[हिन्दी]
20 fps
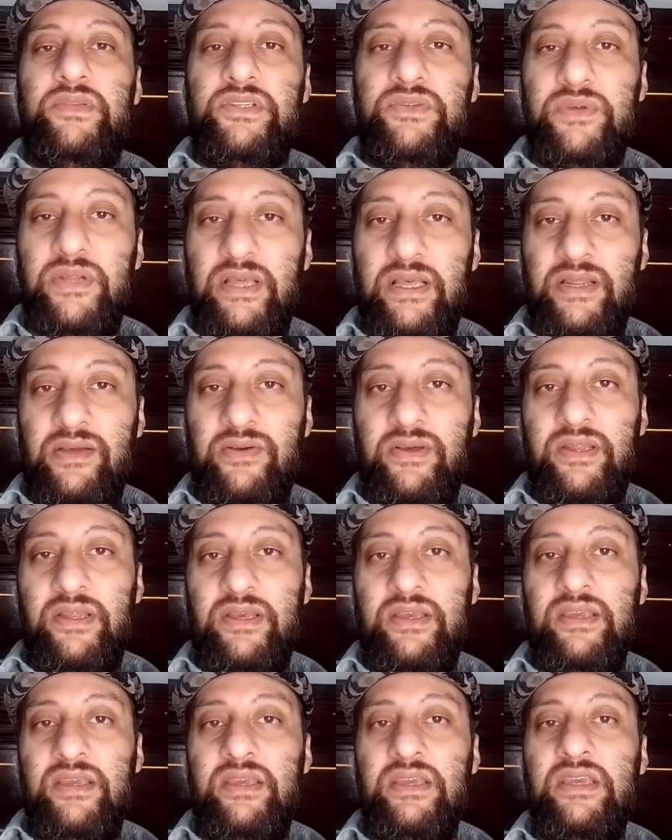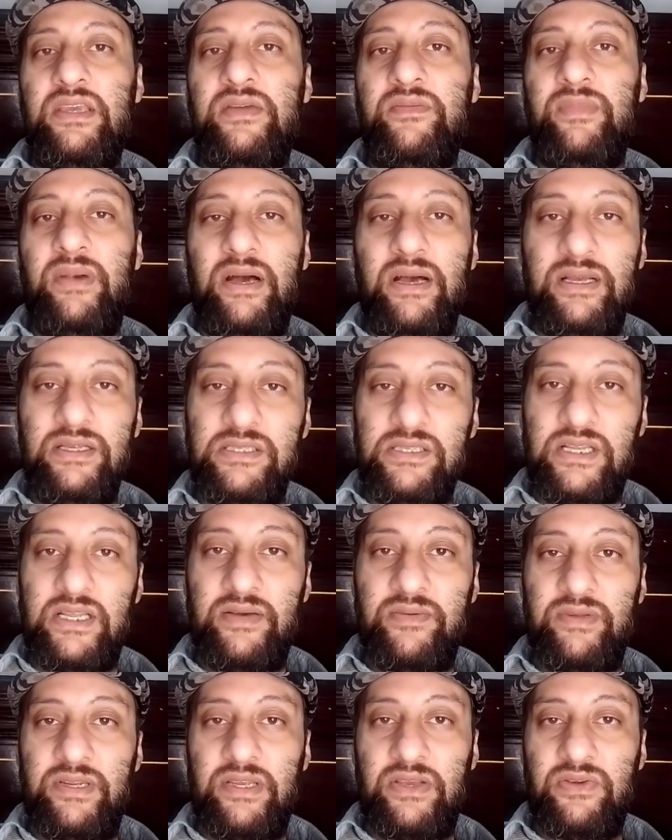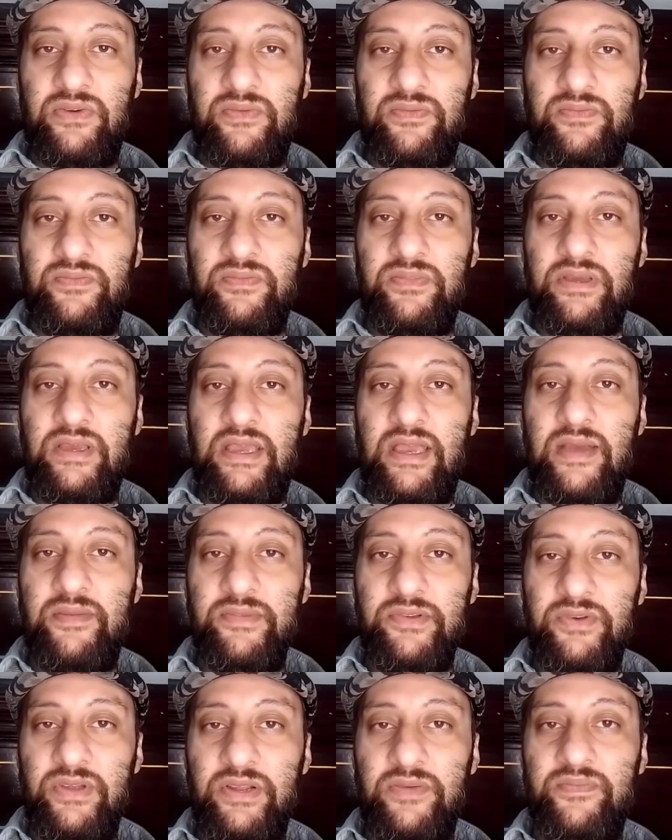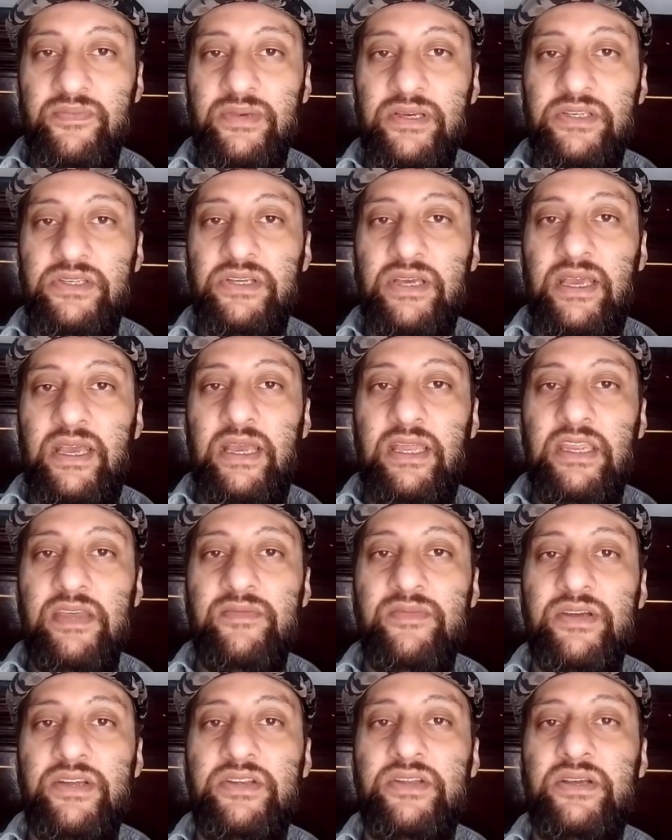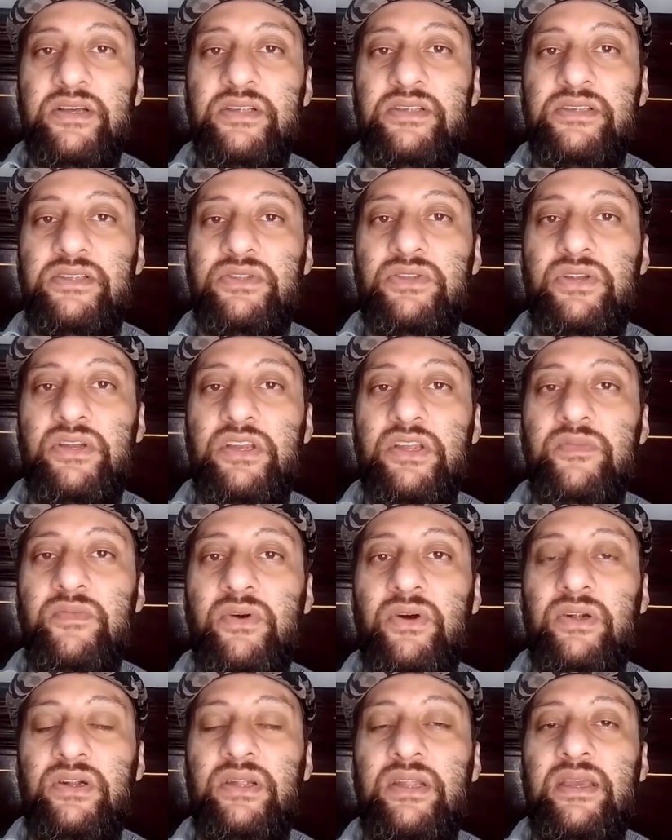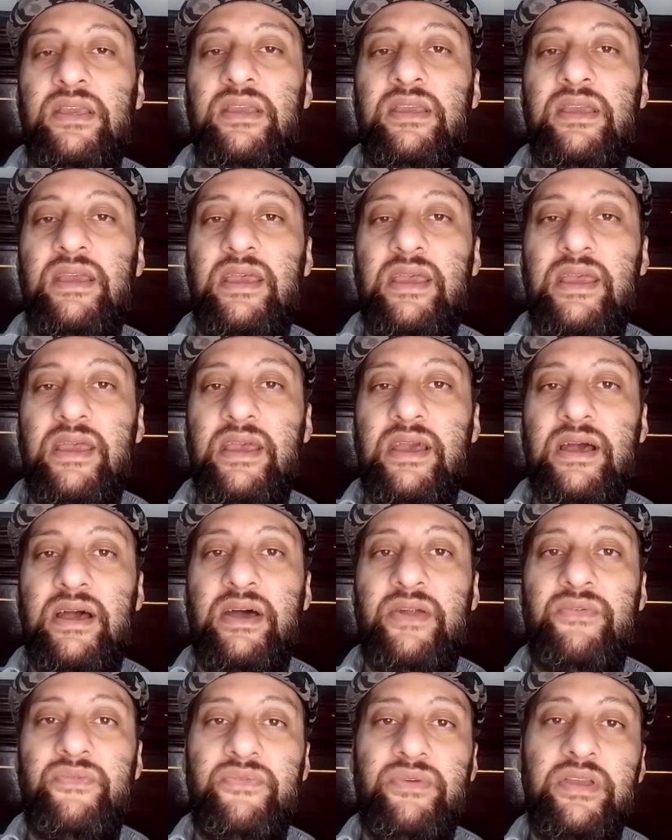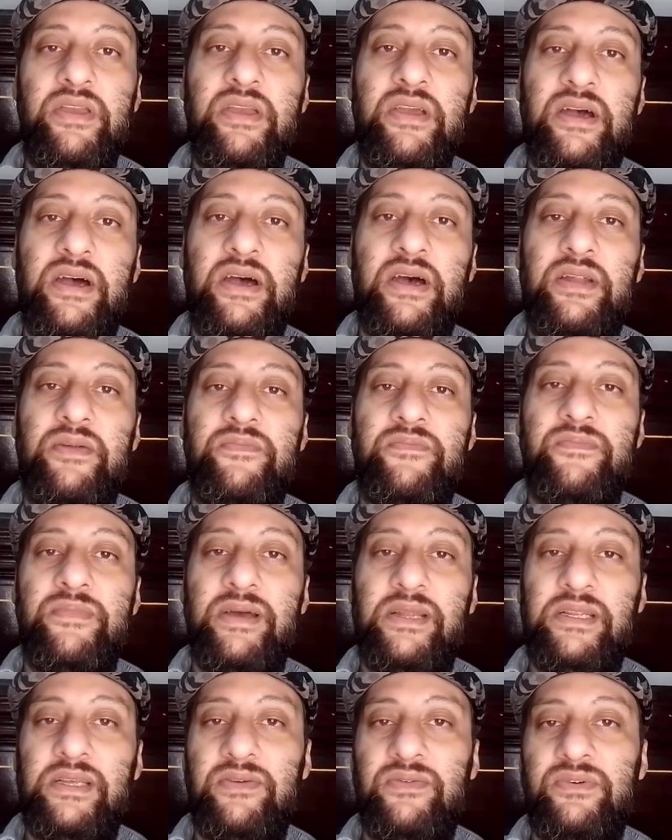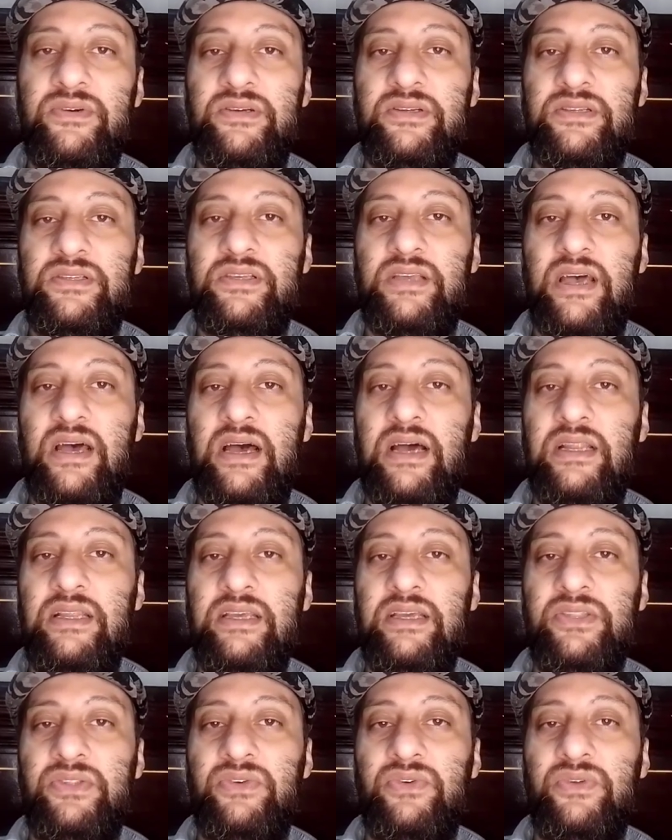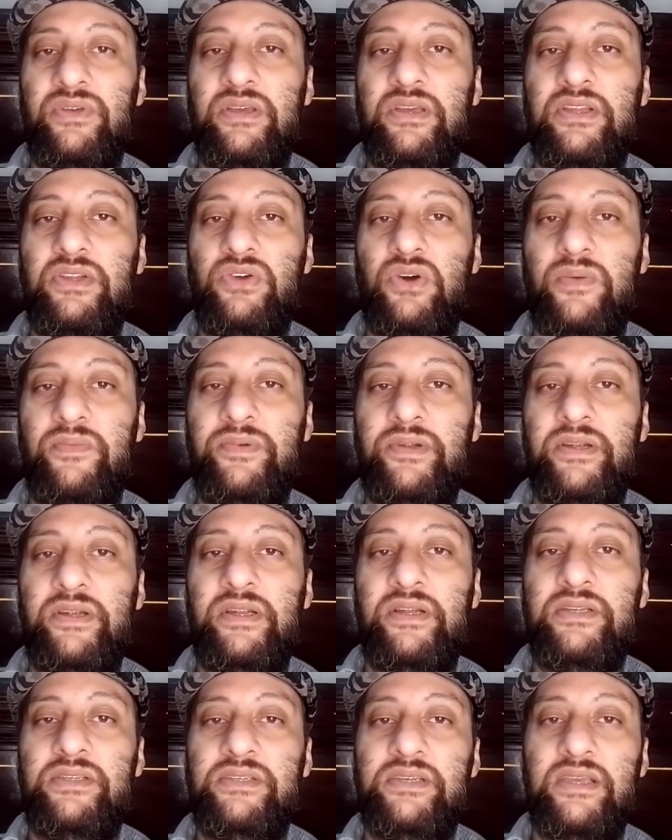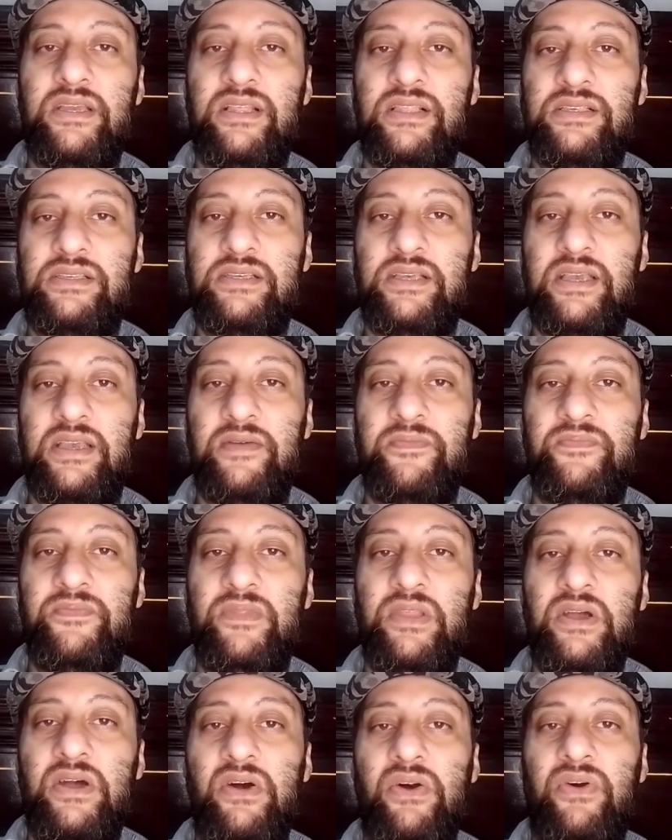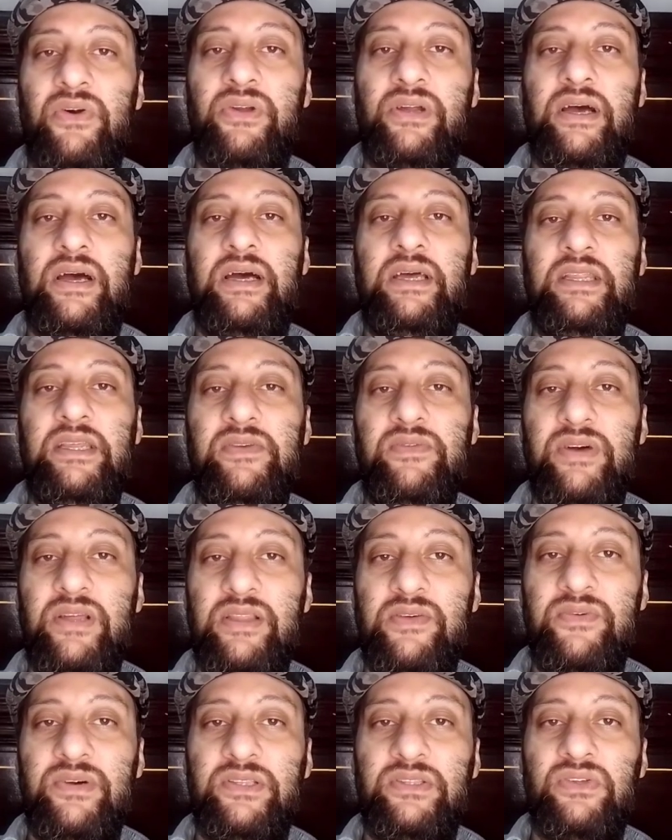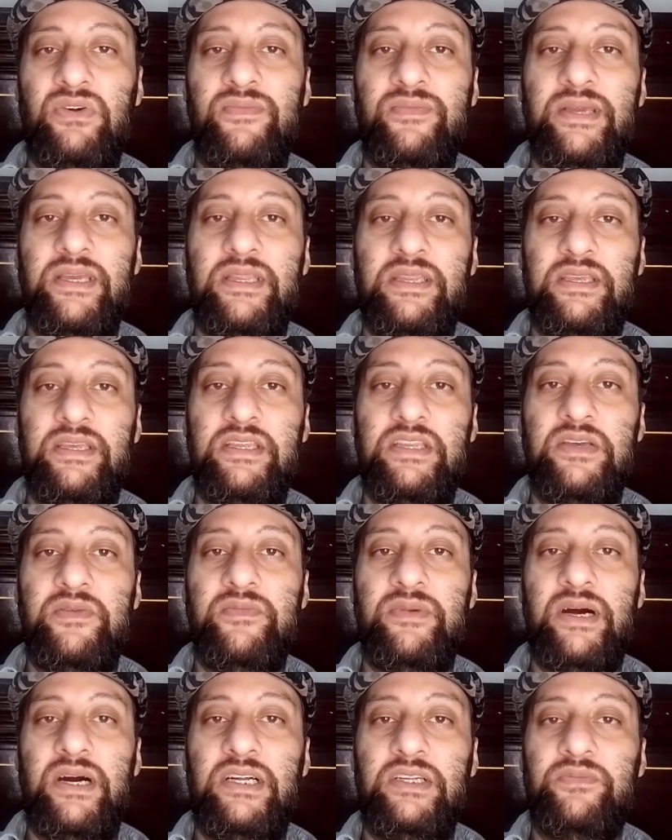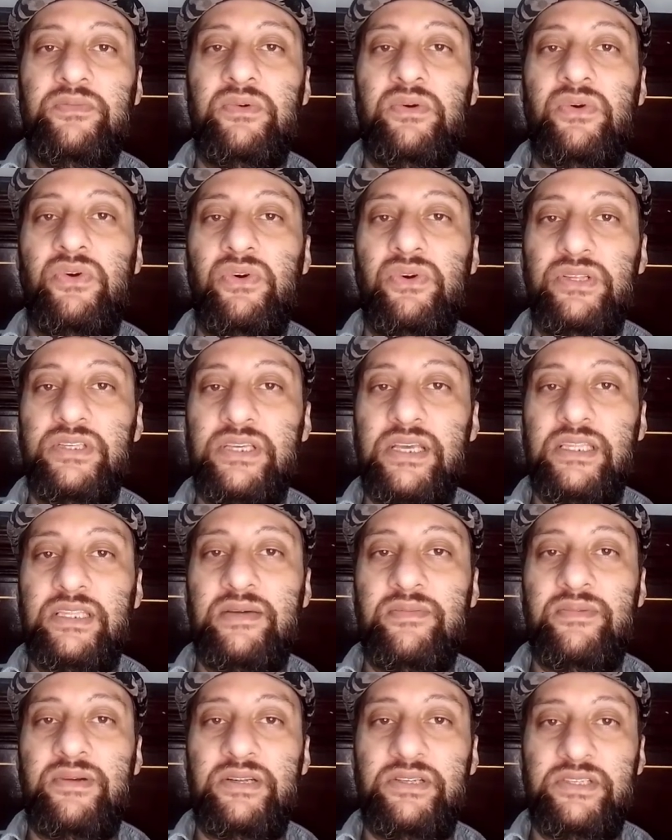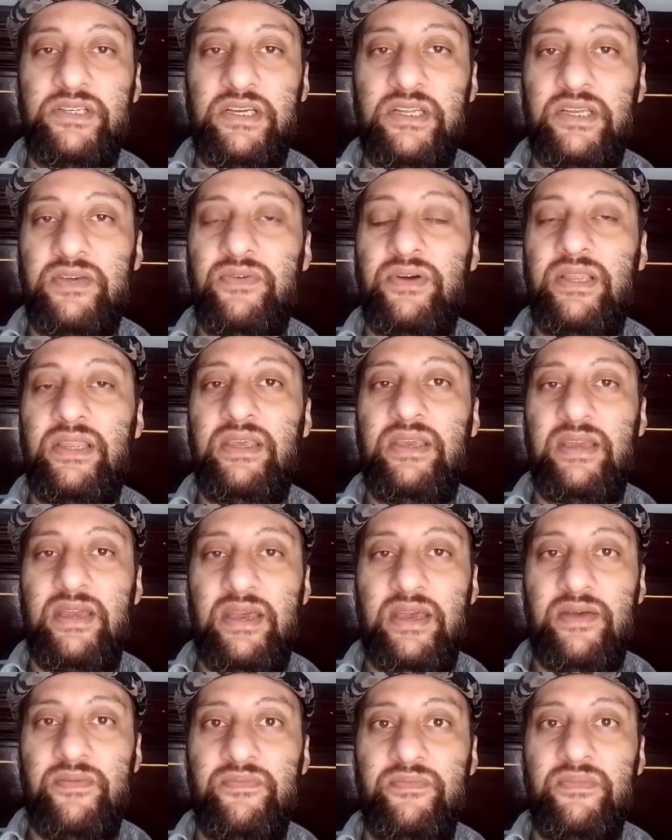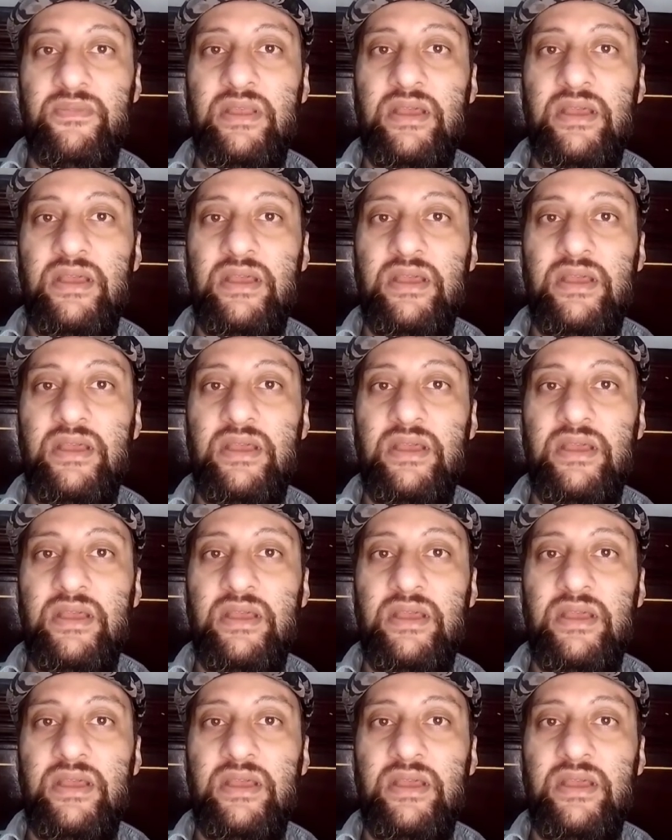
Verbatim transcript: बसमीम अस्सलाम गेम डेवलपमेंट एनिमेशन थ्री डी मॉडलिंग ए आर वी आर मेटावर्स हालिया दौर की टॉप रेटेड स्किल्स हैं और आने वाले वक्तों में इनकी डिमांड बहुत ज़्यादा बढ़ जाने वाली है